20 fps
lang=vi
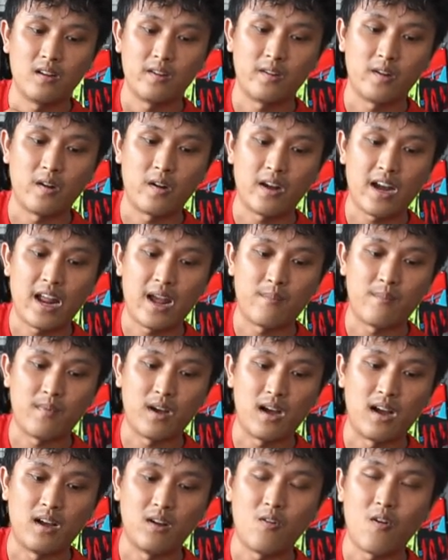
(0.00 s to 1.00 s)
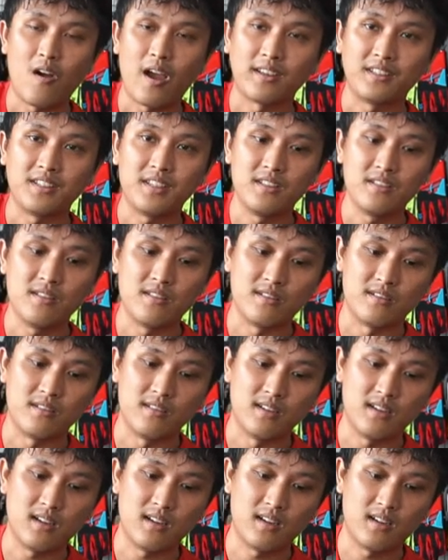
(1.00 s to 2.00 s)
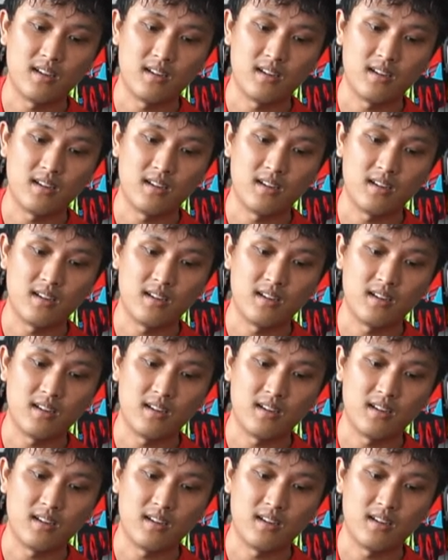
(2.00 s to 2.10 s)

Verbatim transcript: nó nằm ở khoảng chính giữa